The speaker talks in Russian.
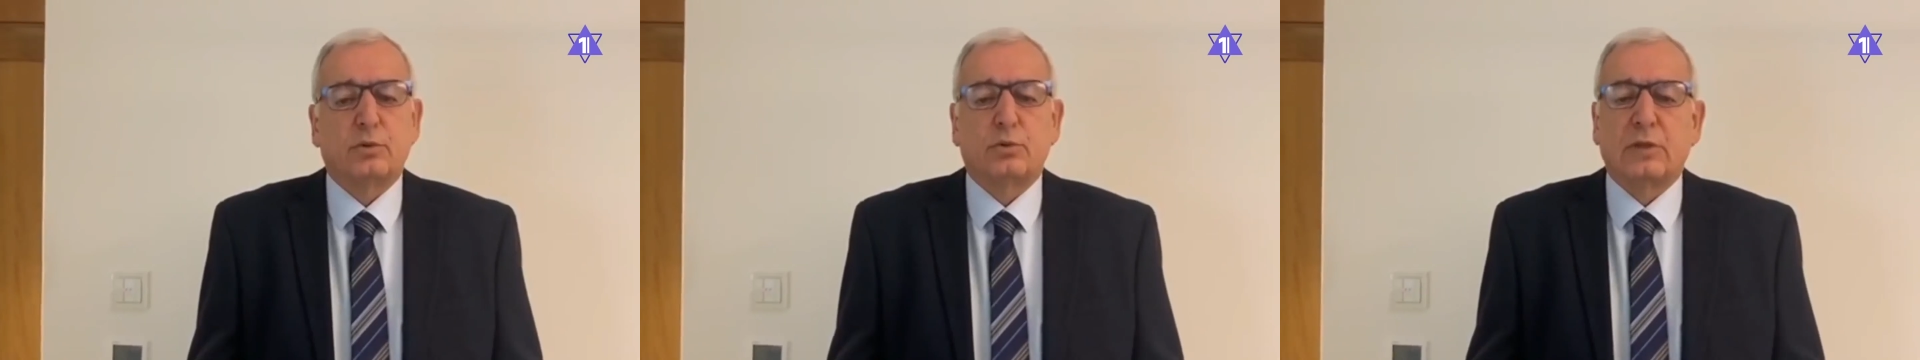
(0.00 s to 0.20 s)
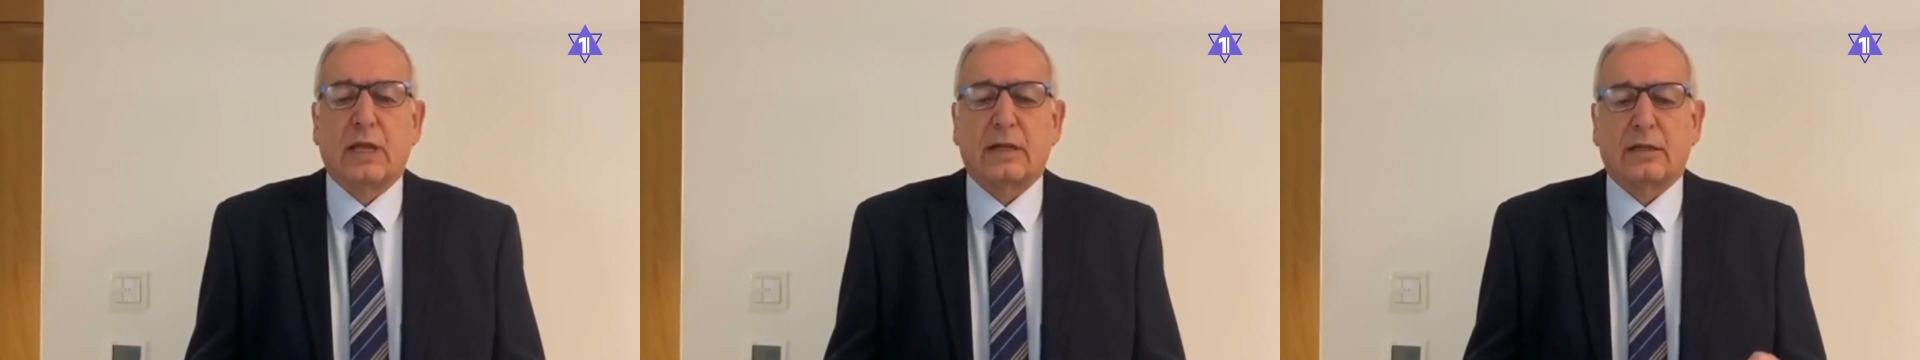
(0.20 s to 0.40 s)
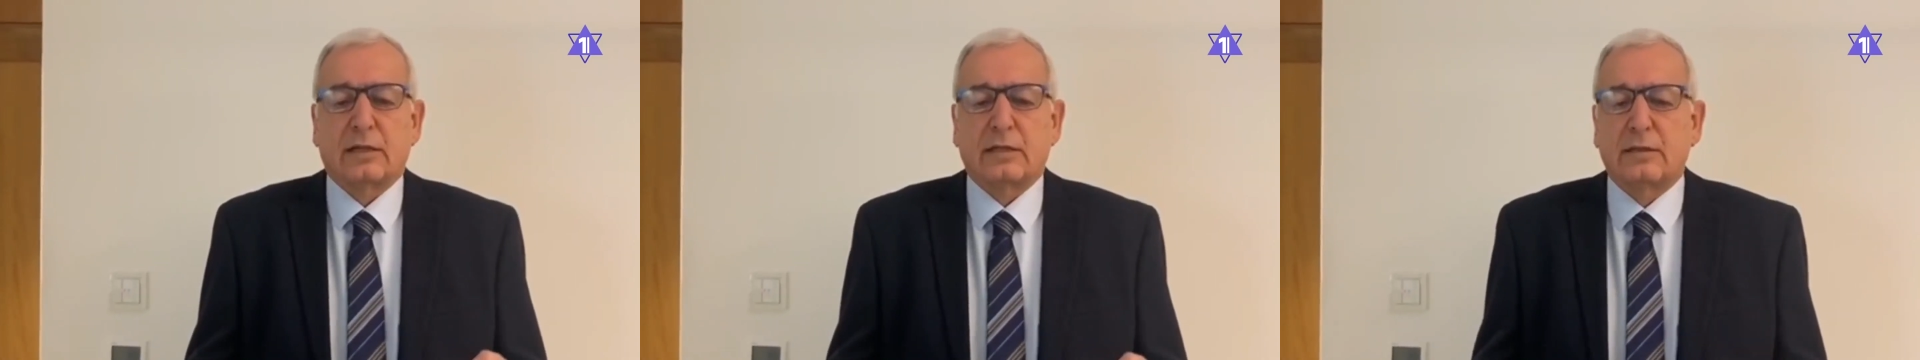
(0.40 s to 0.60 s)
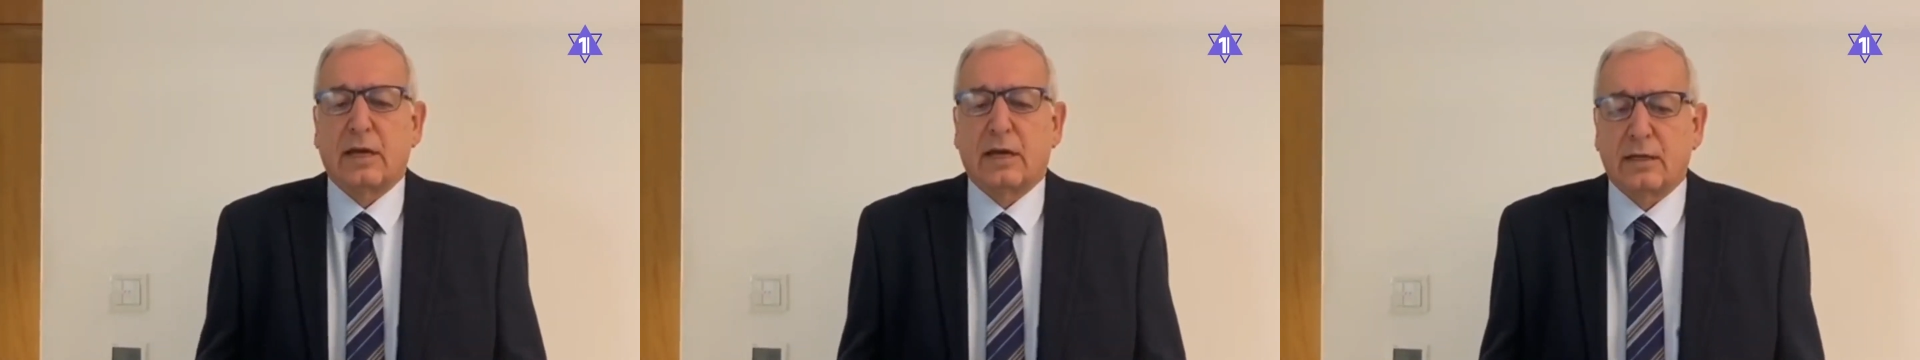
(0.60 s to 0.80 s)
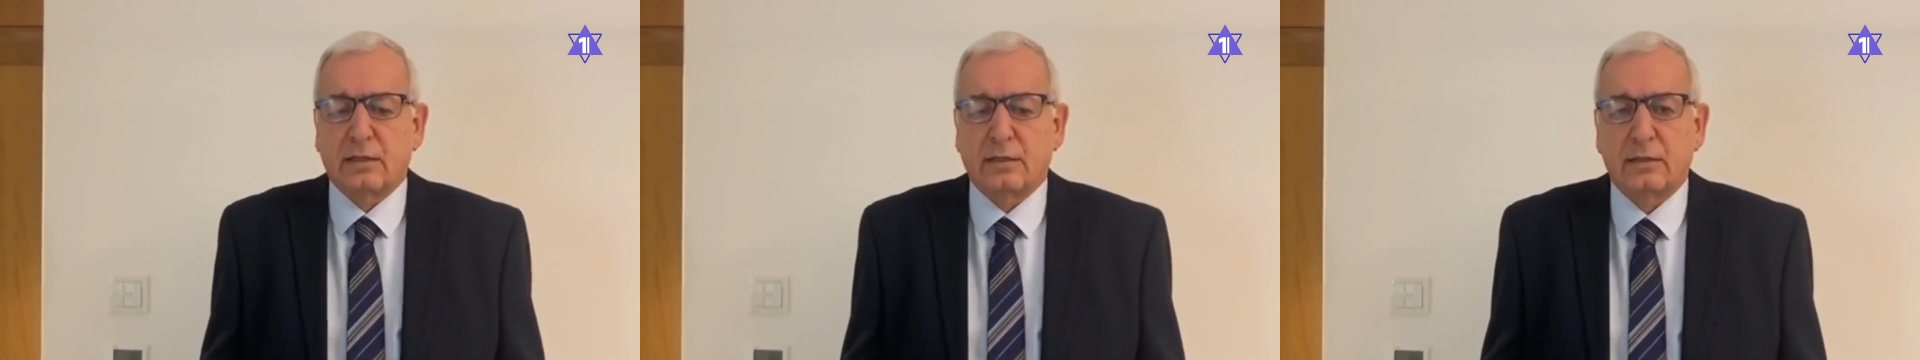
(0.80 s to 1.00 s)
Нам
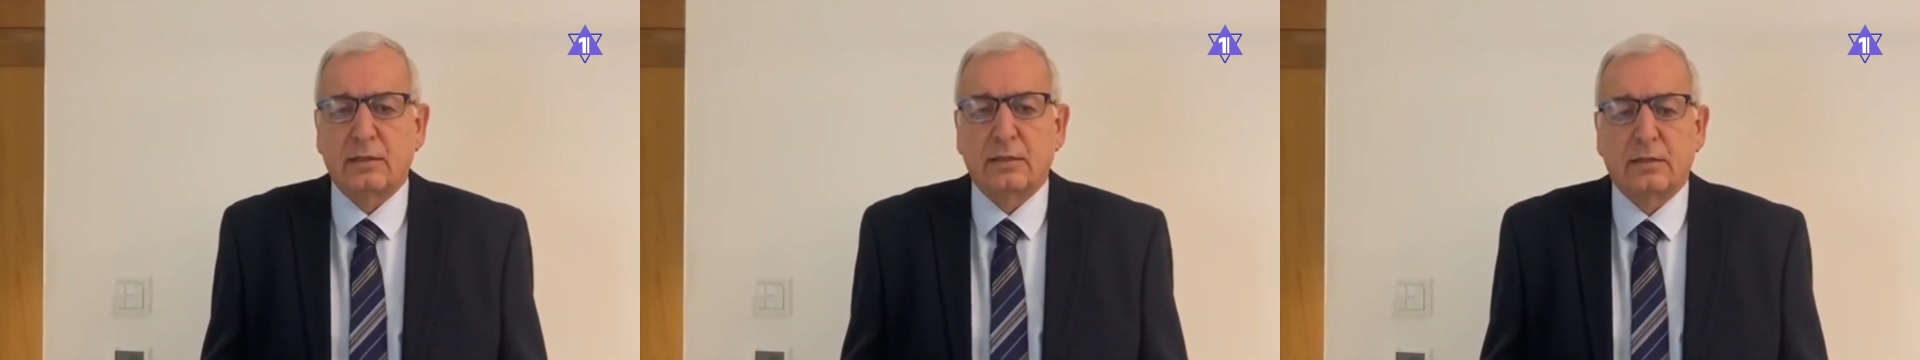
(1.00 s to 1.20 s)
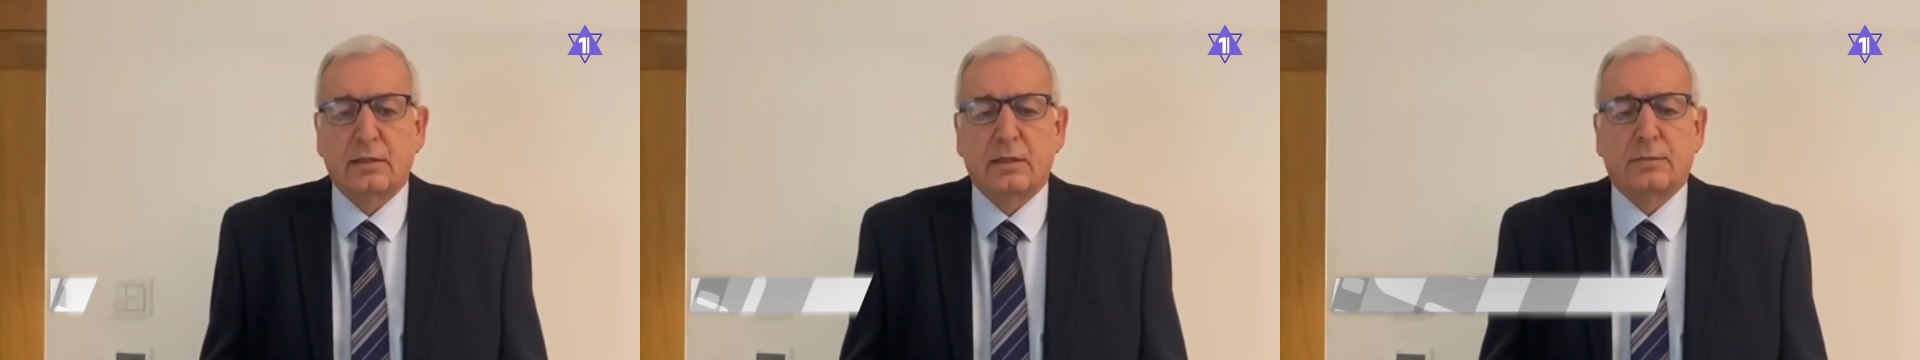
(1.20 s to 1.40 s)
хорошо известно,